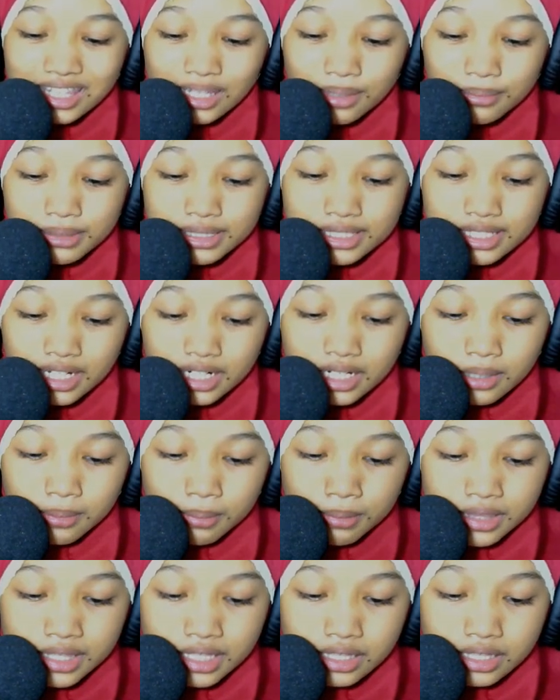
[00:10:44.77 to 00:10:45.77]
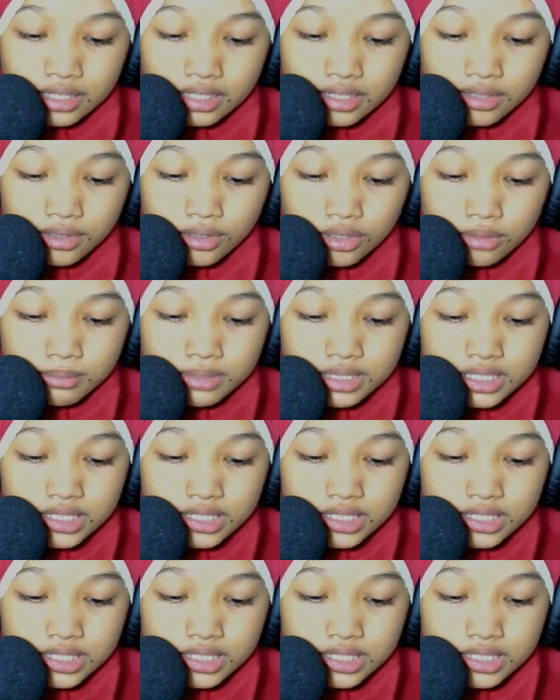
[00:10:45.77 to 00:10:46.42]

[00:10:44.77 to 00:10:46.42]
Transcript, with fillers: Kita bisa dapetin telur